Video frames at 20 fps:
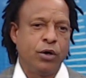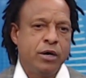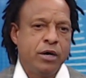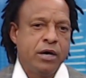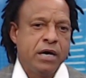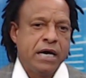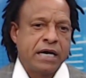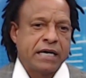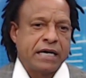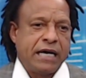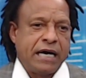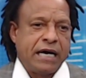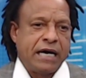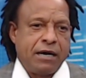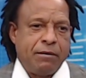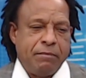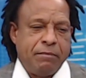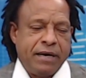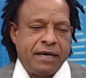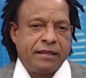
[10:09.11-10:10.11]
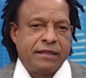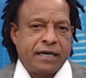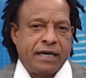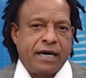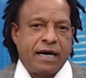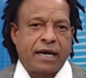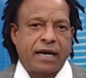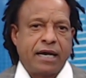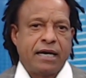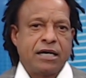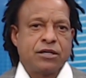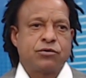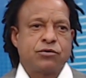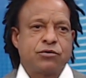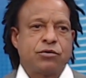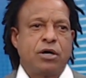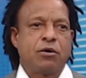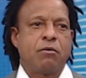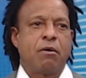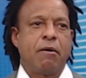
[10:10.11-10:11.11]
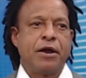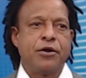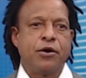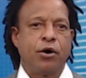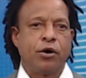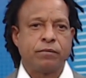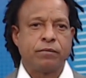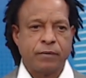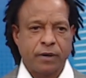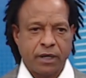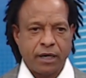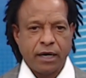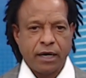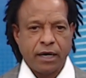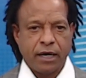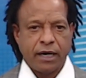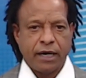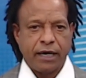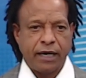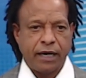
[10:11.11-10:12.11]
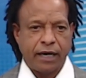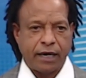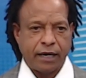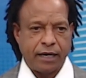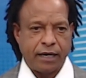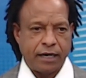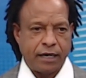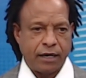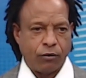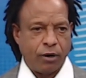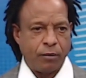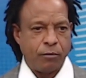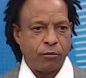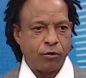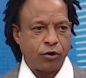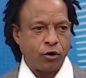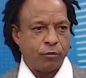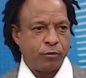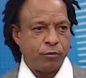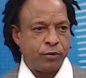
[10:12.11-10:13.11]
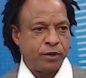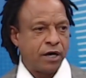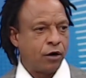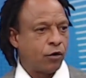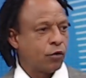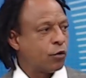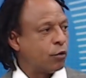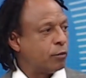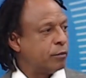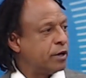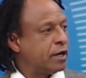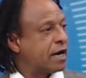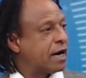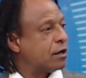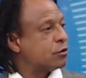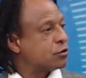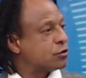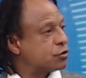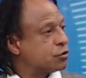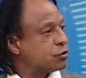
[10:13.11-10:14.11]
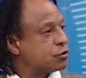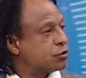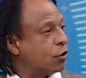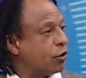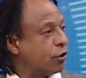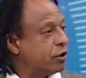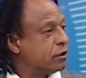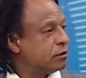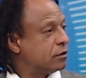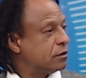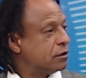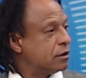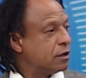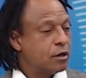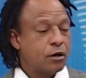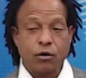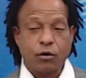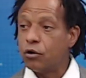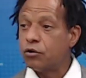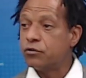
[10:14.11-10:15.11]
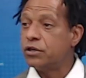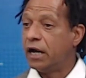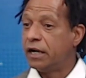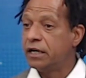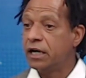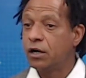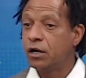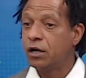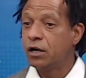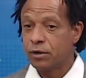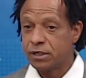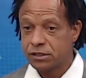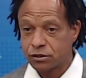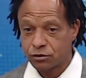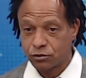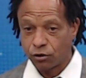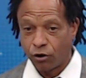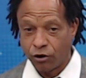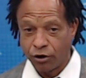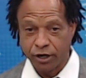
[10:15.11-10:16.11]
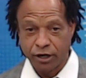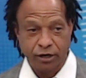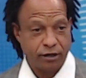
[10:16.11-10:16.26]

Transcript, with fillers: realmente aquí en la ciudad de Nueva York y que lo hemos dominado dominicano soy, con Danilo estoy.